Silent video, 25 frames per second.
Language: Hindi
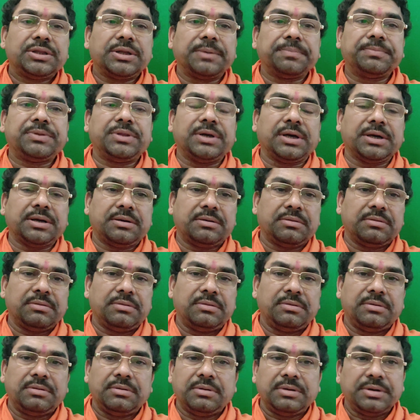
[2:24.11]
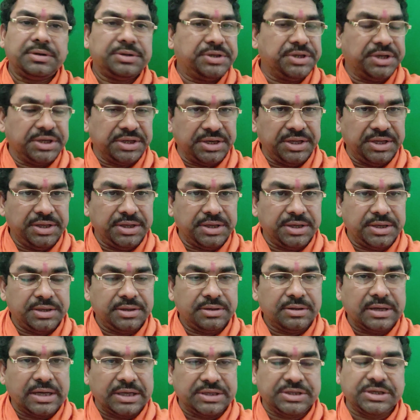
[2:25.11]
तब तक ठीक नहीं है
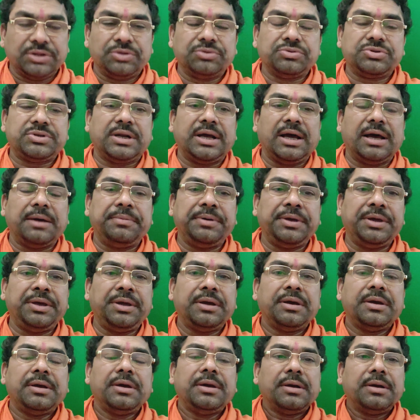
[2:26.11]
अच्छा दूसरा अभी